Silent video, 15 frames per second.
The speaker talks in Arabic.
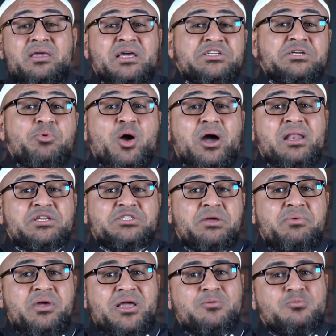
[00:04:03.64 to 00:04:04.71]
يجب على
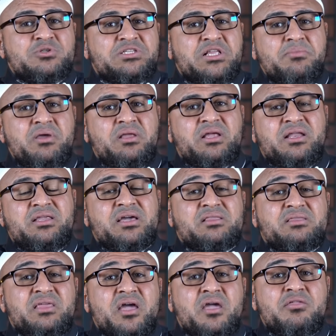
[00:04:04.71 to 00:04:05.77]
جميع المسلمين أن
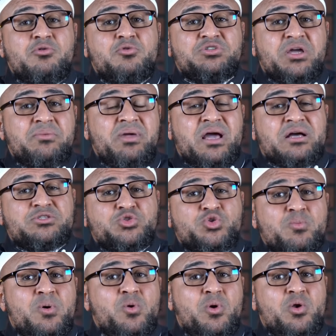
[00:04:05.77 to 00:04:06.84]
يتخذوا جميع
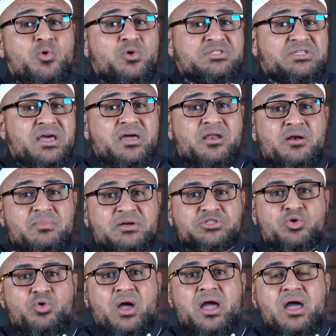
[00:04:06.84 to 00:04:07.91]
السبل والوسائل
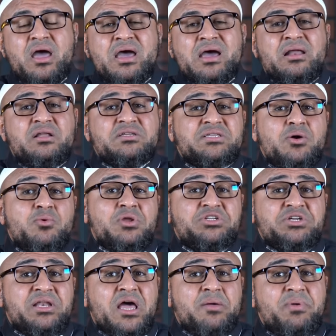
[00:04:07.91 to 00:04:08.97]
المشروعة لصون
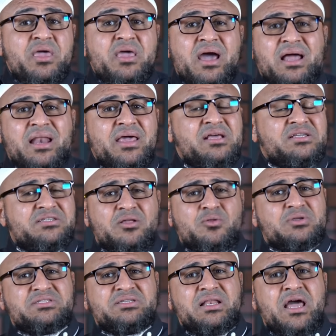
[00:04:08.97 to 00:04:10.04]
جنابه عليه الصلاة
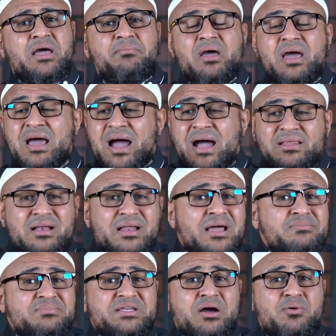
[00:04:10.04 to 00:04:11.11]
والسلام عن
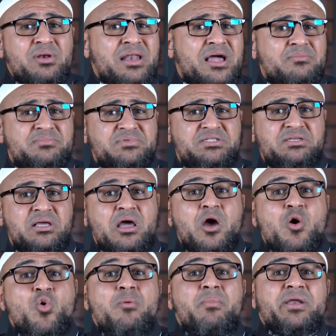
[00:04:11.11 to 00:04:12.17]
الغمز أو اللمز
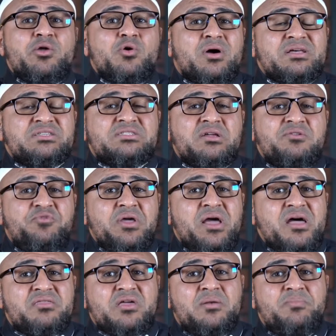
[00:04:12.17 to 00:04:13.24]
ومن يقصر في
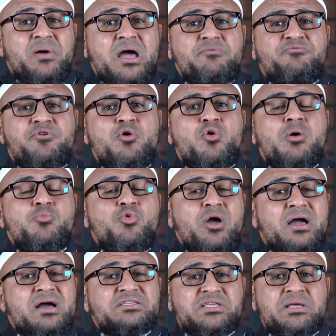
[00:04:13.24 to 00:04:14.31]
هذا الباب فهو
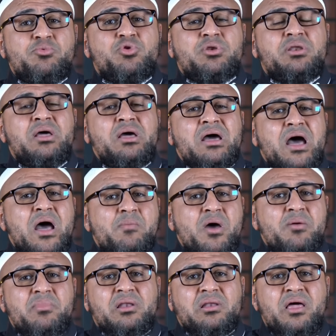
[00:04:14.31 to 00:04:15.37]
محاسب
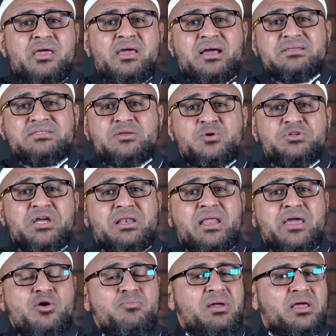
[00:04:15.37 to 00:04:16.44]
أمام الله عز وجل
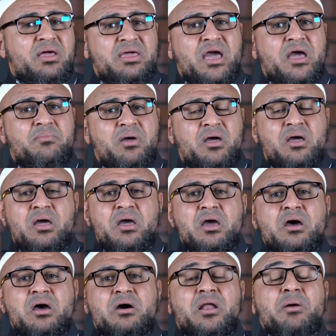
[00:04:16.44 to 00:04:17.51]
يوم القيامة
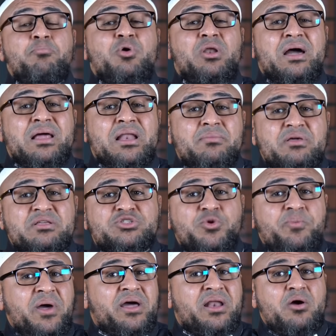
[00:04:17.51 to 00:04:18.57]
رب العالمين
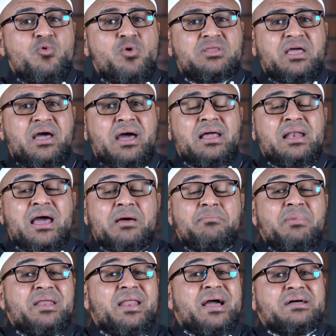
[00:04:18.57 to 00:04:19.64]
سبحانه وتعالى
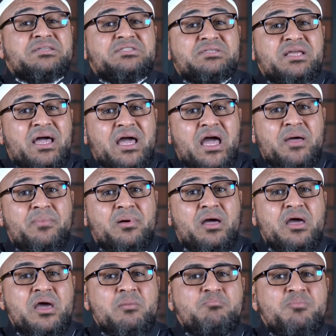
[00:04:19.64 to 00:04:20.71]
منع الصحابة
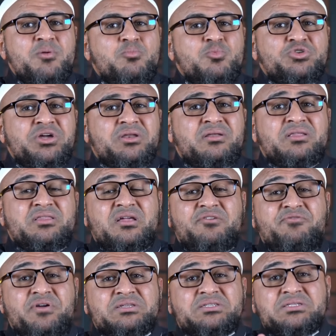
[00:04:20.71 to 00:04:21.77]
من مجرد
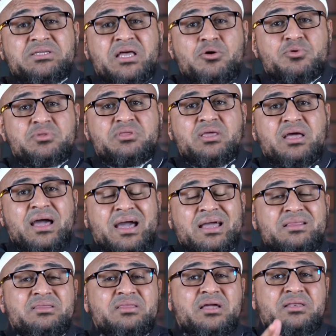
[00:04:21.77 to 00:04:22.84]
رفع الصوت
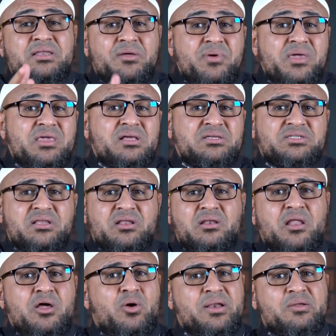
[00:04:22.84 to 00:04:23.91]
عند النبي صلى
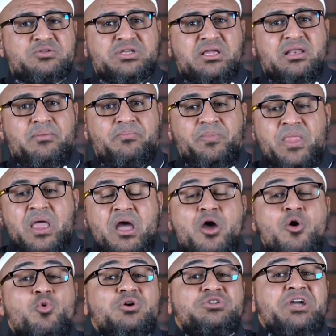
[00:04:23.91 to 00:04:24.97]
الله عليه وسلم
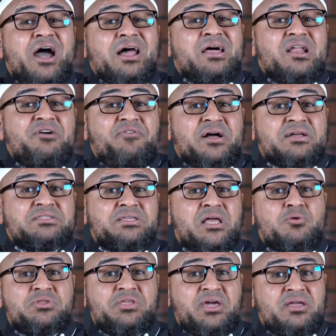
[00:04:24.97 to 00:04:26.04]
وجعل رفع
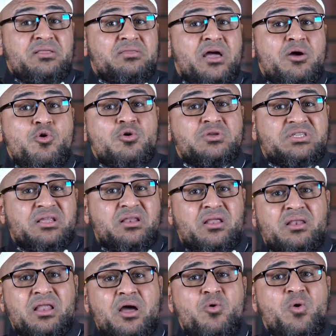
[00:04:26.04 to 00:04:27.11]
الصوت عنده صلى
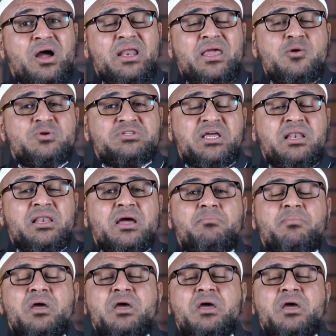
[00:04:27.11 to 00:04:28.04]
الله عليه وسلم